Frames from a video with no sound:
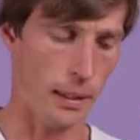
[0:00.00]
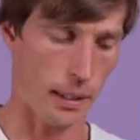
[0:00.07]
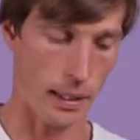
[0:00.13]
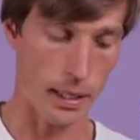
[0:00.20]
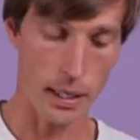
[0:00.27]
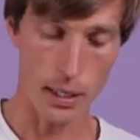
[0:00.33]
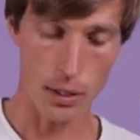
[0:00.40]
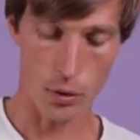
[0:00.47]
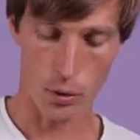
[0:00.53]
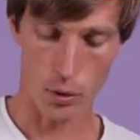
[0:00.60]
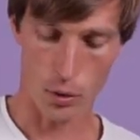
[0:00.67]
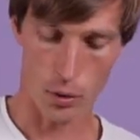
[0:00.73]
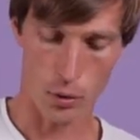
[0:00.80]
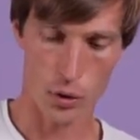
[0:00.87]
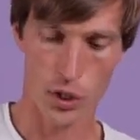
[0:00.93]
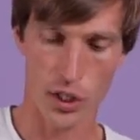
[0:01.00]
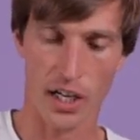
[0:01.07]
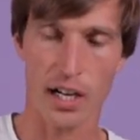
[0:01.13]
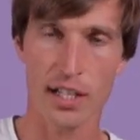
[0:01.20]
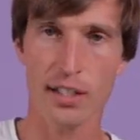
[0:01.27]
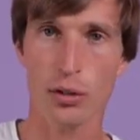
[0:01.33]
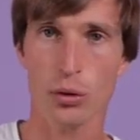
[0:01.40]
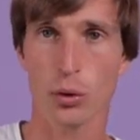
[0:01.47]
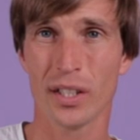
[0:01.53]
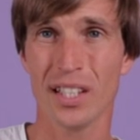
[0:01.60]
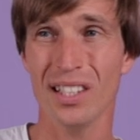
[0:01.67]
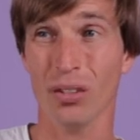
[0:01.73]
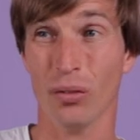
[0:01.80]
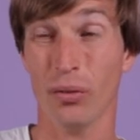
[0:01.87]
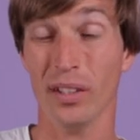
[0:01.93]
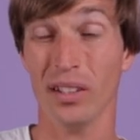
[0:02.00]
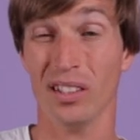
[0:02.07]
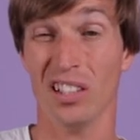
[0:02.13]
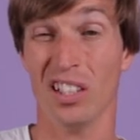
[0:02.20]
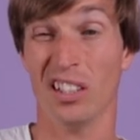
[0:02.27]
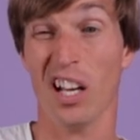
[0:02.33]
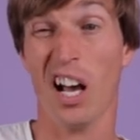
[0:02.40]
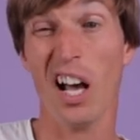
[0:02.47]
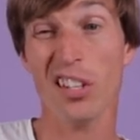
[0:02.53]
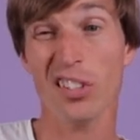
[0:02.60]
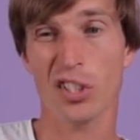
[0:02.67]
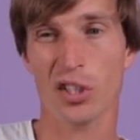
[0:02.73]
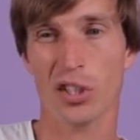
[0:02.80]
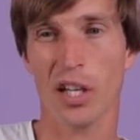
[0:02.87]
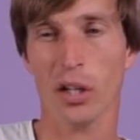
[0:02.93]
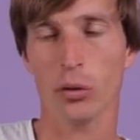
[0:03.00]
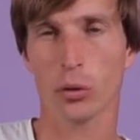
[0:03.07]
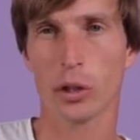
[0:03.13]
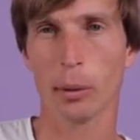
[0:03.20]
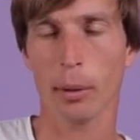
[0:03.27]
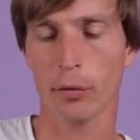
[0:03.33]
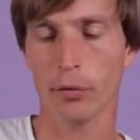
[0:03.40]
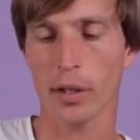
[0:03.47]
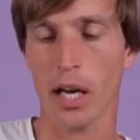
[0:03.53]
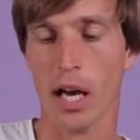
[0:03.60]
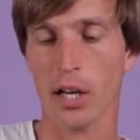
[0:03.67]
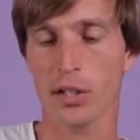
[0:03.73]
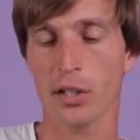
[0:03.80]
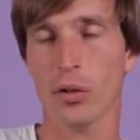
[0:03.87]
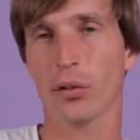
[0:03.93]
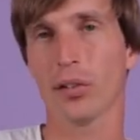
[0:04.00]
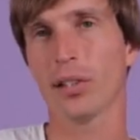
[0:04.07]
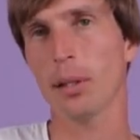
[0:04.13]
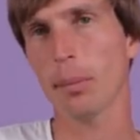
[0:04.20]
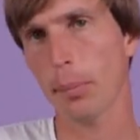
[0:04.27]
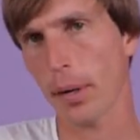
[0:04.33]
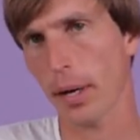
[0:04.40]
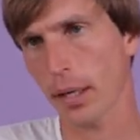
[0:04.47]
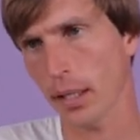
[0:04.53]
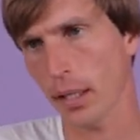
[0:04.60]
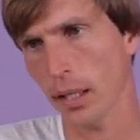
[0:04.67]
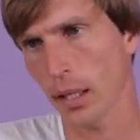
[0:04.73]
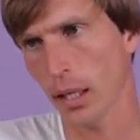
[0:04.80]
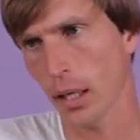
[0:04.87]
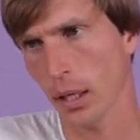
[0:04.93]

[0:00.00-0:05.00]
Et euh, j'ai réalisé que ce kit, en fait, il était assez cher, donc j'ai préféré acheter en séparé